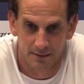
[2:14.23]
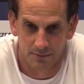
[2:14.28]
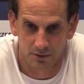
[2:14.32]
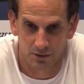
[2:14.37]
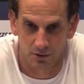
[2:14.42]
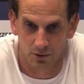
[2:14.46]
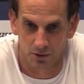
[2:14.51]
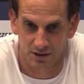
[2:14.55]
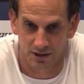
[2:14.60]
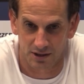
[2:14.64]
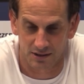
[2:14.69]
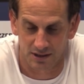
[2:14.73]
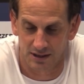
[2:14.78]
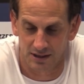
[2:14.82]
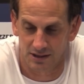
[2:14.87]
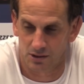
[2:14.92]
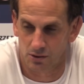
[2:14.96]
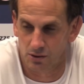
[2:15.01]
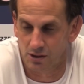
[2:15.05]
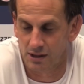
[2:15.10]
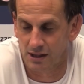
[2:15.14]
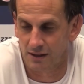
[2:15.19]
Größeres
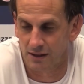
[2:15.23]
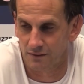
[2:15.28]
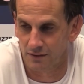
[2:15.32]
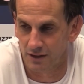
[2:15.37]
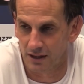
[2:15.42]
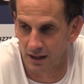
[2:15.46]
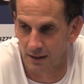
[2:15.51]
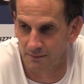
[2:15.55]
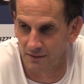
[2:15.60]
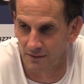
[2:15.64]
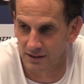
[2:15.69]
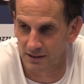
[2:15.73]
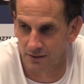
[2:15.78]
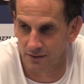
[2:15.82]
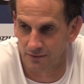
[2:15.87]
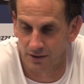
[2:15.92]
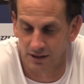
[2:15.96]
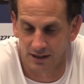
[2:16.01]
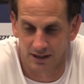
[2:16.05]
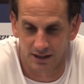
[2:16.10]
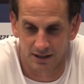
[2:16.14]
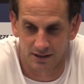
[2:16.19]
Risiko gegangen, wir haben was zu
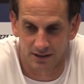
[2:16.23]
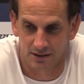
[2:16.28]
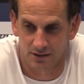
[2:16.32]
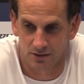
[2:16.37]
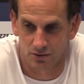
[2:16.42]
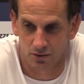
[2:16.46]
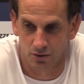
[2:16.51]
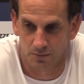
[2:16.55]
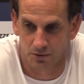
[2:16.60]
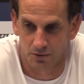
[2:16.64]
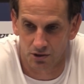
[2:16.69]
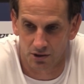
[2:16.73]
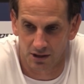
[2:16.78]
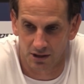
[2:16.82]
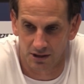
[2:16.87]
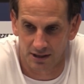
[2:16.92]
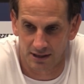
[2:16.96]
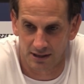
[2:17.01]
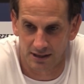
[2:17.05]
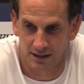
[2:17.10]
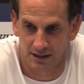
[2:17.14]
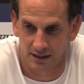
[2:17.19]
verlieren, das ist typisch
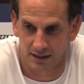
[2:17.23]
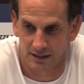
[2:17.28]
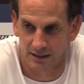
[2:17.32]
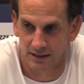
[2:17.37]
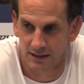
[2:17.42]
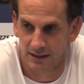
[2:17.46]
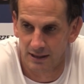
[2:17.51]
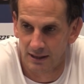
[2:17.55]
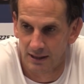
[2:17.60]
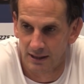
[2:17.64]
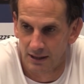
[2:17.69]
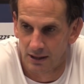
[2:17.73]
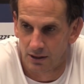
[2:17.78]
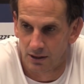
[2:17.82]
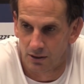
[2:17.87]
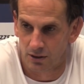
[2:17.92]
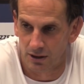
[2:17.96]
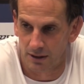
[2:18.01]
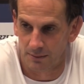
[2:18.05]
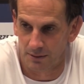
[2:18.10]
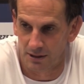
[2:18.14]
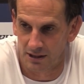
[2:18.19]
dritte Liga.
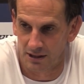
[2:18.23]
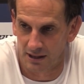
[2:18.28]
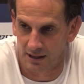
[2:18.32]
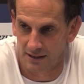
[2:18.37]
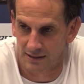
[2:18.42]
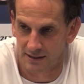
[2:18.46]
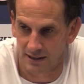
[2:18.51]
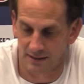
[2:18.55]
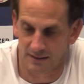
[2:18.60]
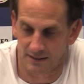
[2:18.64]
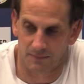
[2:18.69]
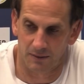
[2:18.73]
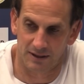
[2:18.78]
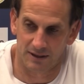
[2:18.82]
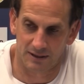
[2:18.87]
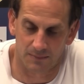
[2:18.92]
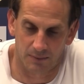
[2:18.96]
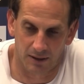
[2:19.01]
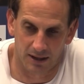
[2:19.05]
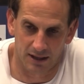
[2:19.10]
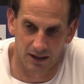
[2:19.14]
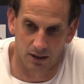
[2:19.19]
Und am Ende geht es dann
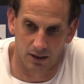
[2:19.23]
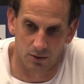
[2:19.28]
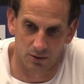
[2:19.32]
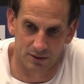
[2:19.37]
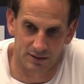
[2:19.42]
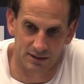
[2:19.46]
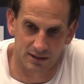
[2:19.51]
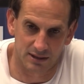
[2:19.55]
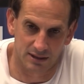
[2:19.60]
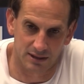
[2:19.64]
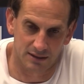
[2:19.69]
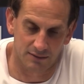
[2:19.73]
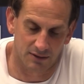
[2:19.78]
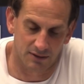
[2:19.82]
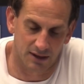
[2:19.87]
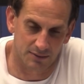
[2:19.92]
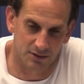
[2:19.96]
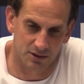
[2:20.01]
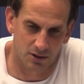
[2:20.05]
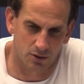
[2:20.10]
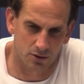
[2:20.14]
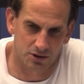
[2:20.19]
2-2 aus. Äh, wir
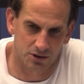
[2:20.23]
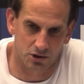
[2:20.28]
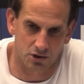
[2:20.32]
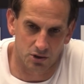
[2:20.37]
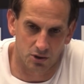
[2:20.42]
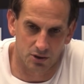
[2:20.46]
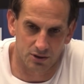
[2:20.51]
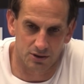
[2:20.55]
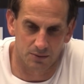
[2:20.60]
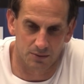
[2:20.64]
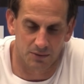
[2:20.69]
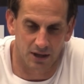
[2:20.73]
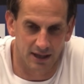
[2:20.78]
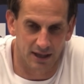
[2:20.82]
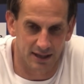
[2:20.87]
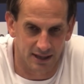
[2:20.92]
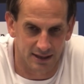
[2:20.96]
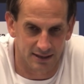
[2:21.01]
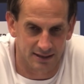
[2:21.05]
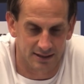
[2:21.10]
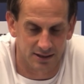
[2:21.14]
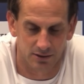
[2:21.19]
hatten auch die Chance zum
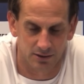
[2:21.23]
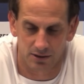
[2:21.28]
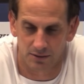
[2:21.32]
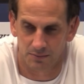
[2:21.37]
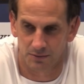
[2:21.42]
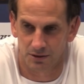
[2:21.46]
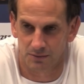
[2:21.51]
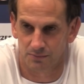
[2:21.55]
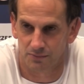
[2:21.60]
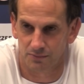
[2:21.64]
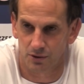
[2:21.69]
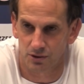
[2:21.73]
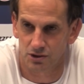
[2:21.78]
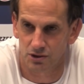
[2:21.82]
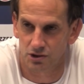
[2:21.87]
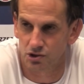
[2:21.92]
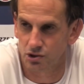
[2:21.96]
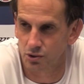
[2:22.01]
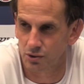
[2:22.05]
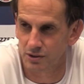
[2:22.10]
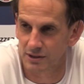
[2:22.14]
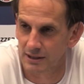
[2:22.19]
3-1 noch mit dem
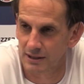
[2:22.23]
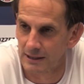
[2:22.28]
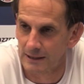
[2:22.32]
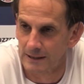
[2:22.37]
Pfostenschuss.